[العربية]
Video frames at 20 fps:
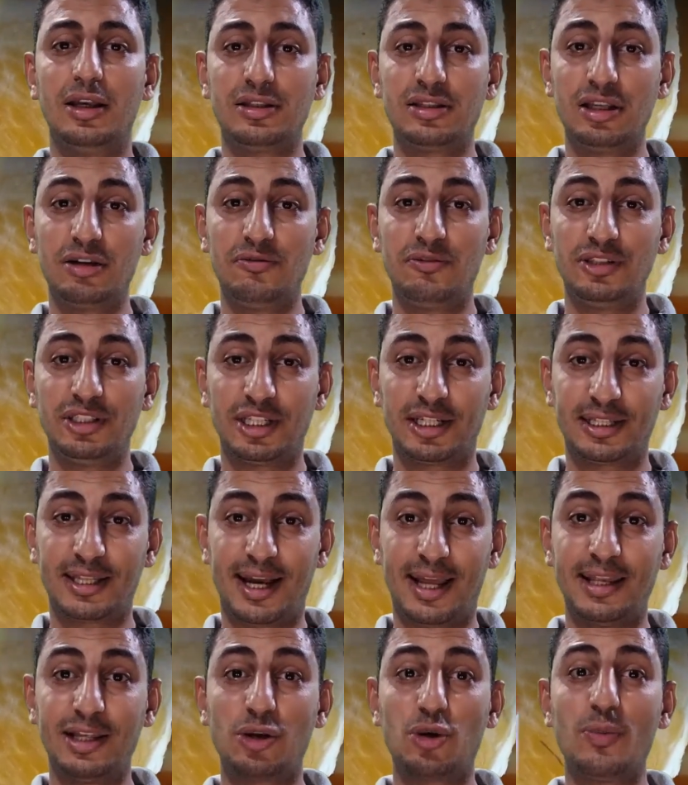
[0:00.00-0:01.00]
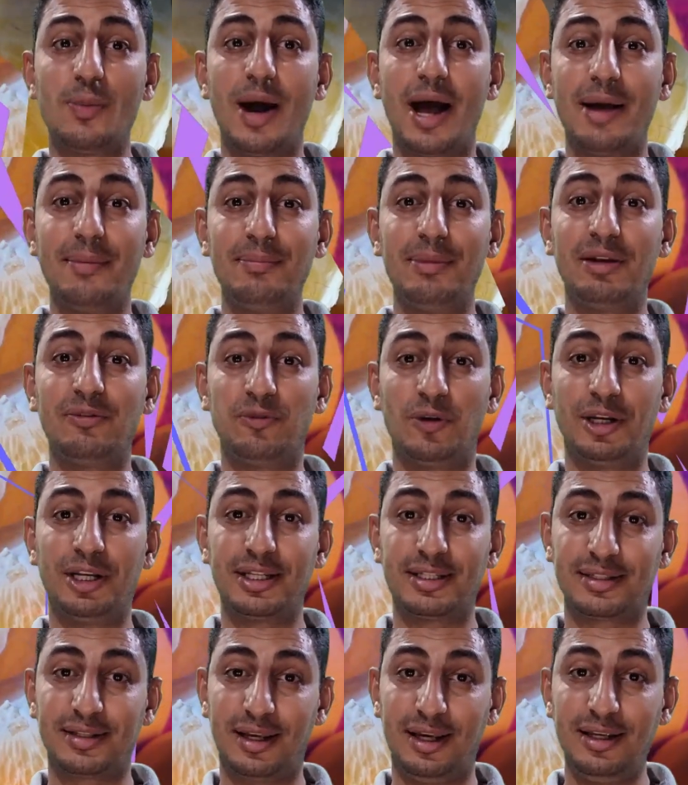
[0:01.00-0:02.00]
سوف نعرض عليكم أهم
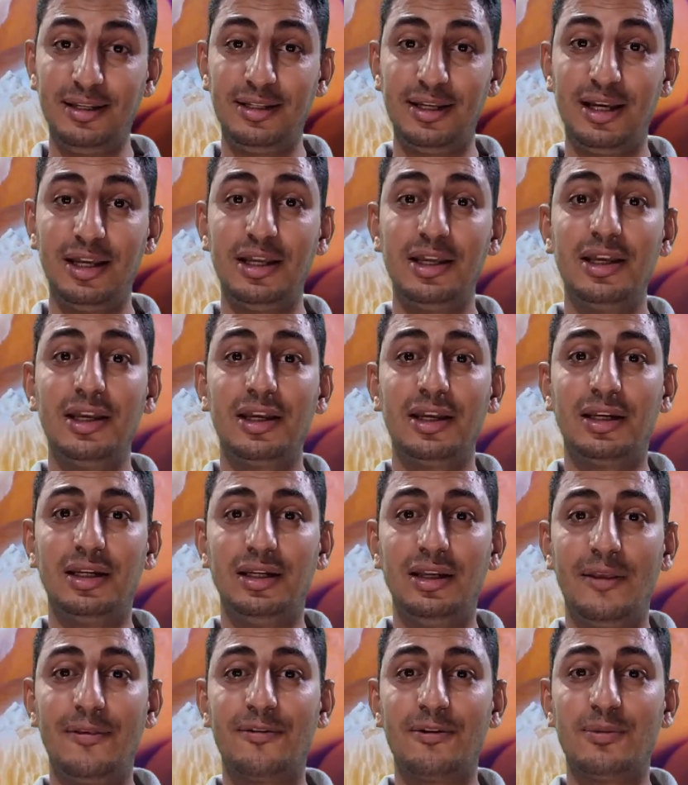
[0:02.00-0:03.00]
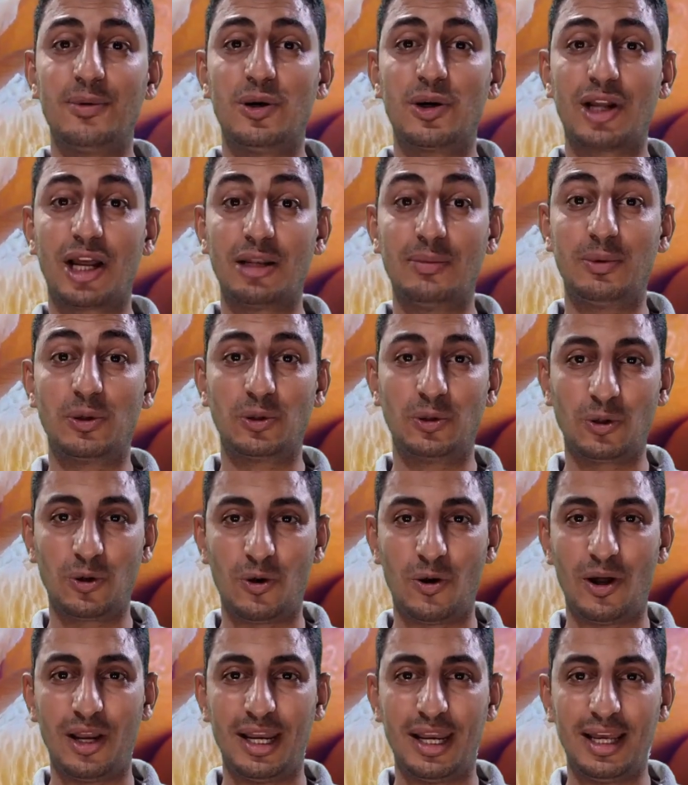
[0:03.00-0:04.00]
الفوائد الصحية لثمار
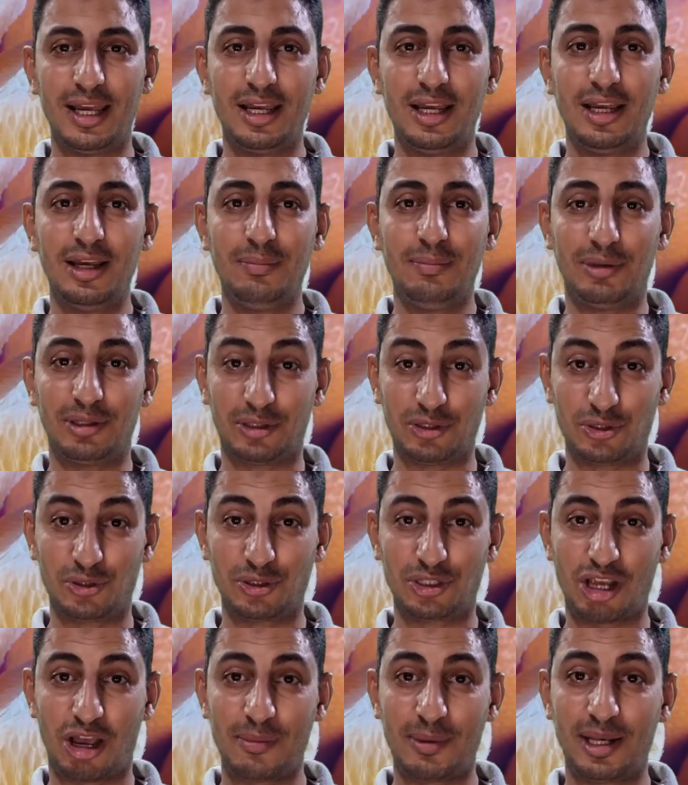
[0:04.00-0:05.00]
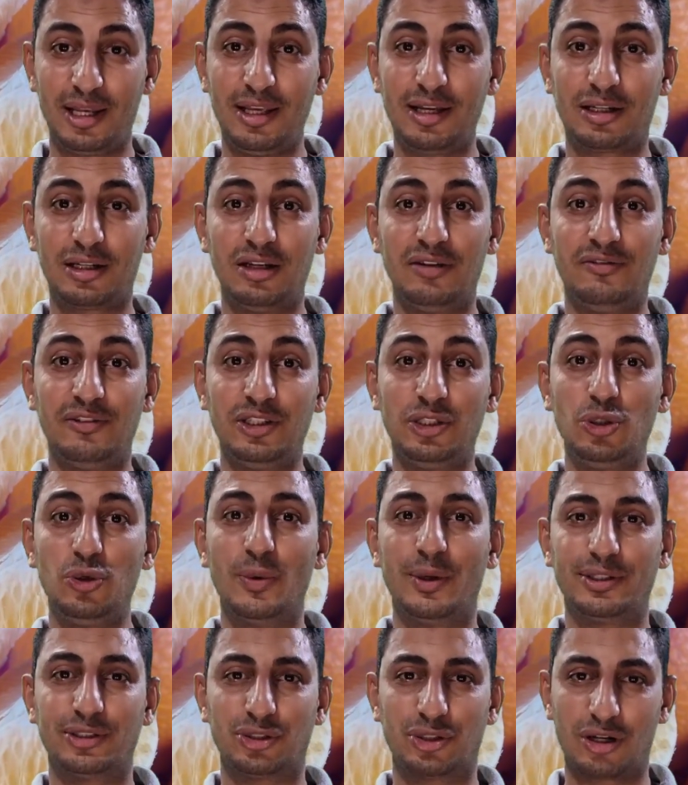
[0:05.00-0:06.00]
البرتقال ما تنسوش عمل لايك
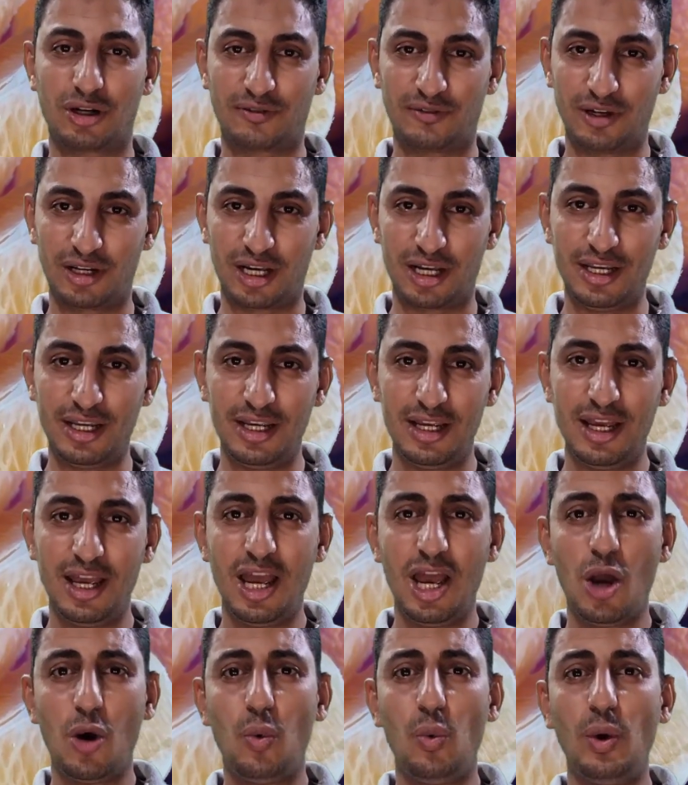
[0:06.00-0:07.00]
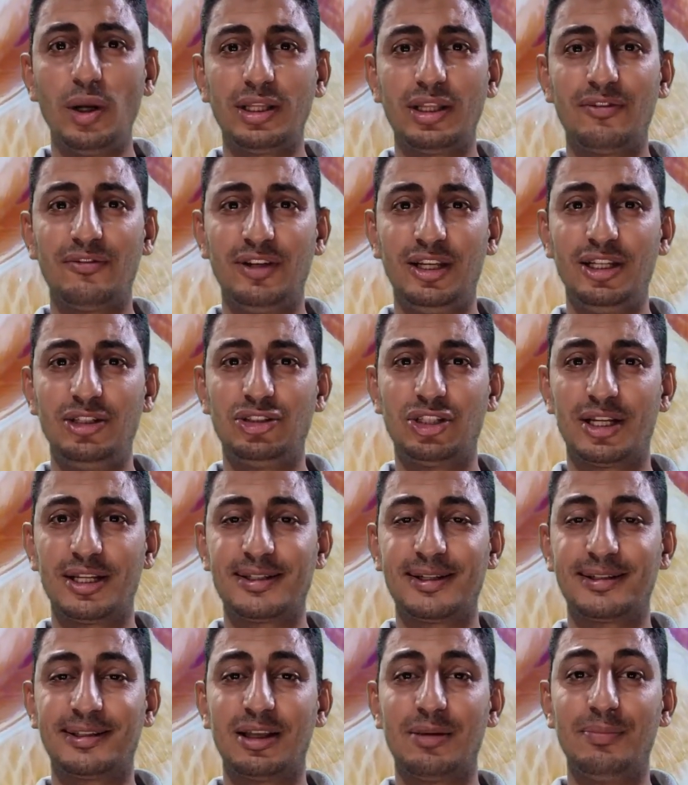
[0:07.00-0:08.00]
للفيديو واشتراك في القناة وتفعيل
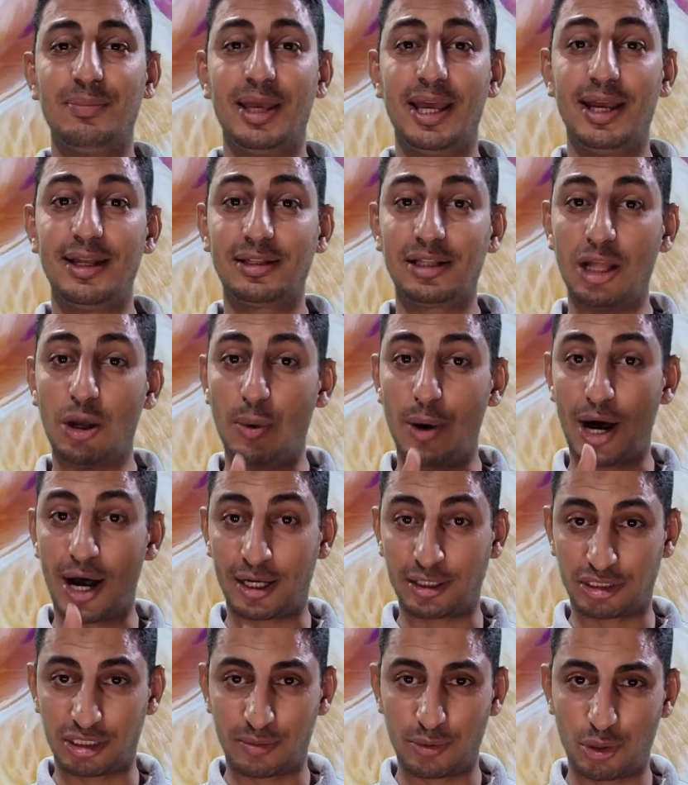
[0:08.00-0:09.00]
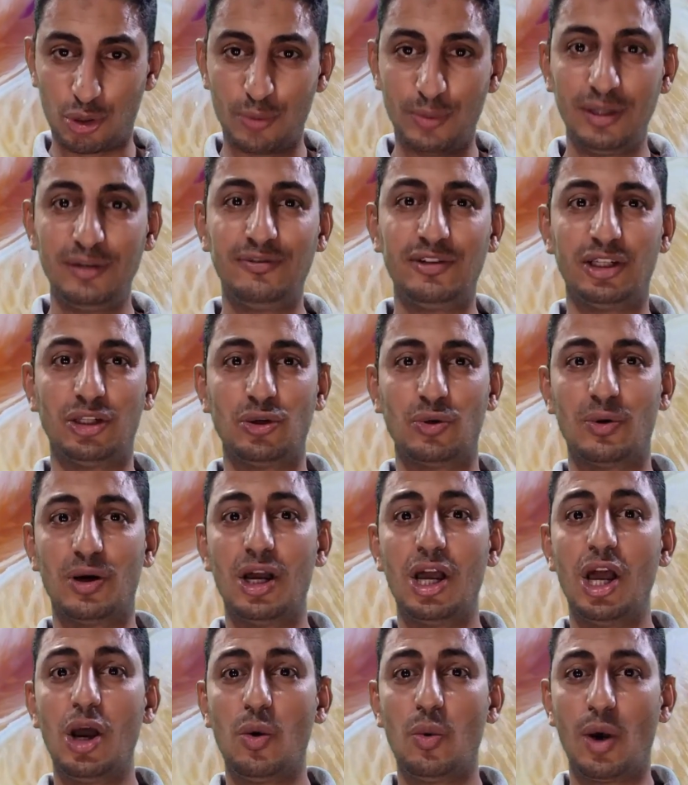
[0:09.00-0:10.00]
جرس التنبيهات لو أعجبكم الفيديو
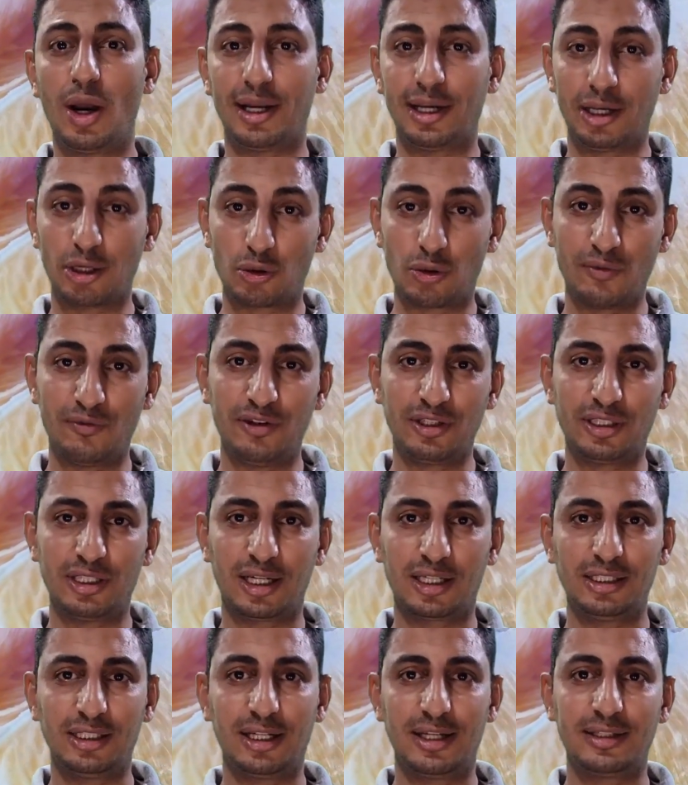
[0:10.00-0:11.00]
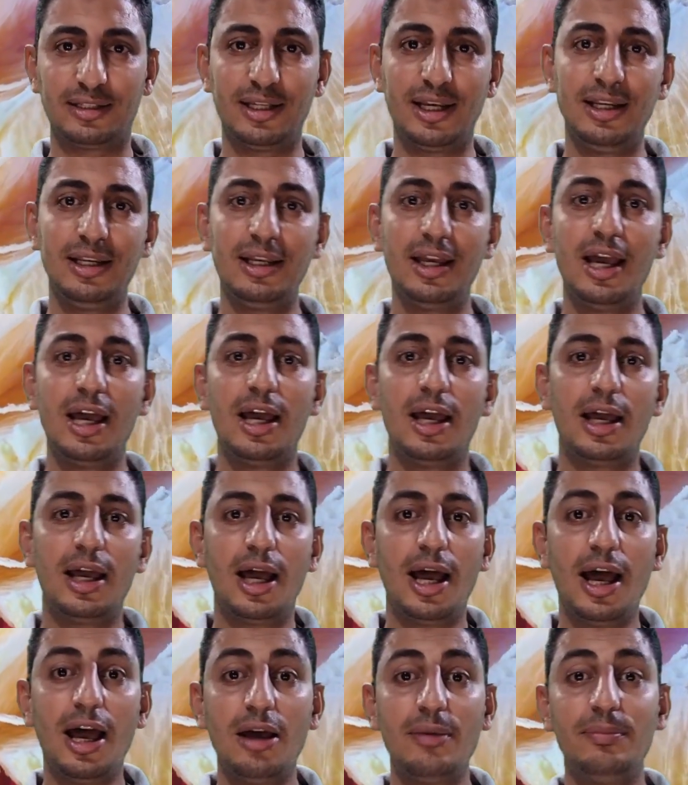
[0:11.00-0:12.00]
وإليكم في التقرير التالي
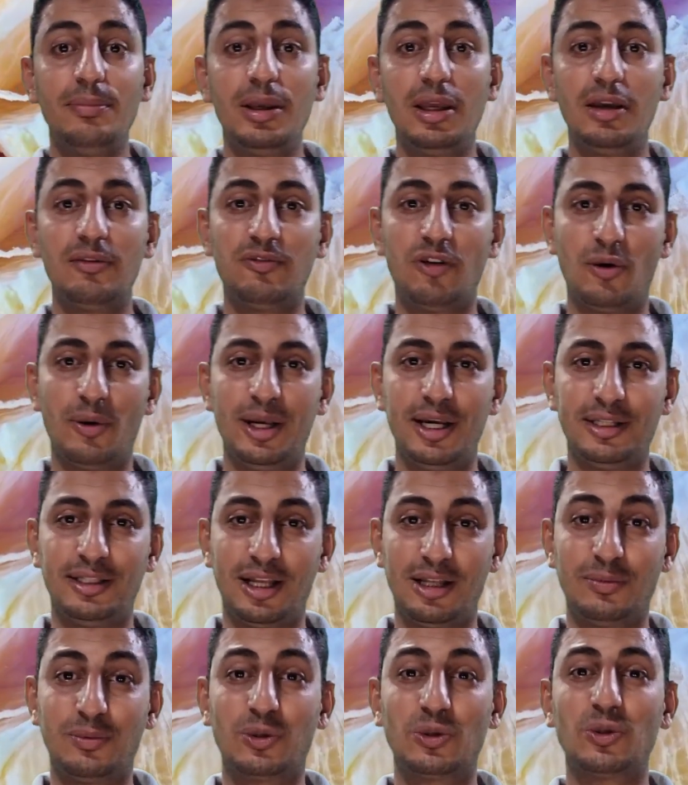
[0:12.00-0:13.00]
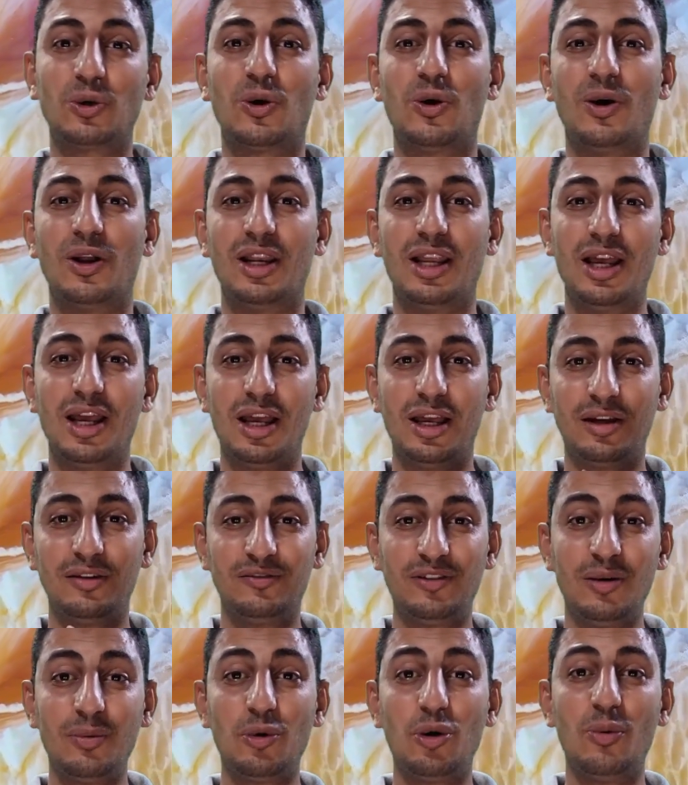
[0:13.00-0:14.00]
أهم فوائد البرتقال
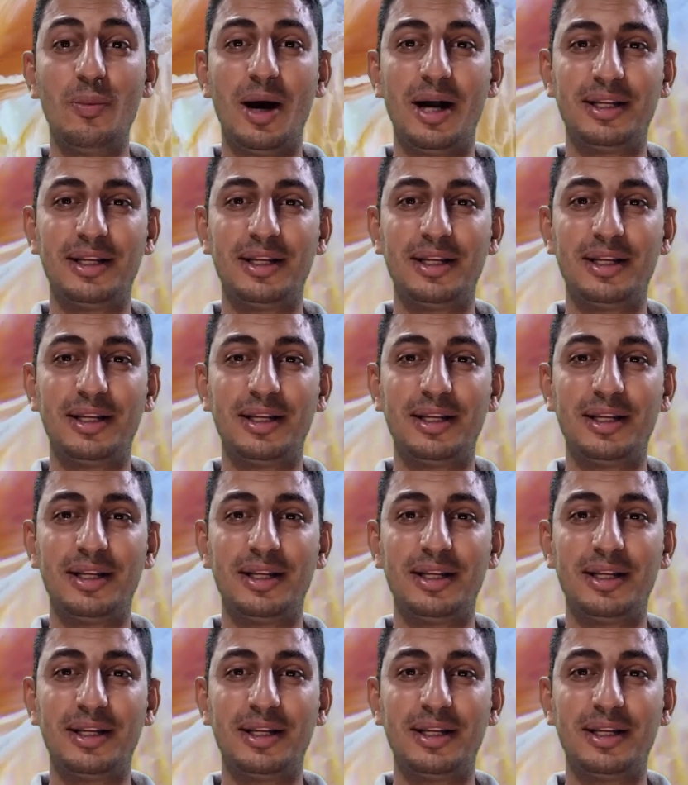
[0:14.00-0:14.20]
فابقوا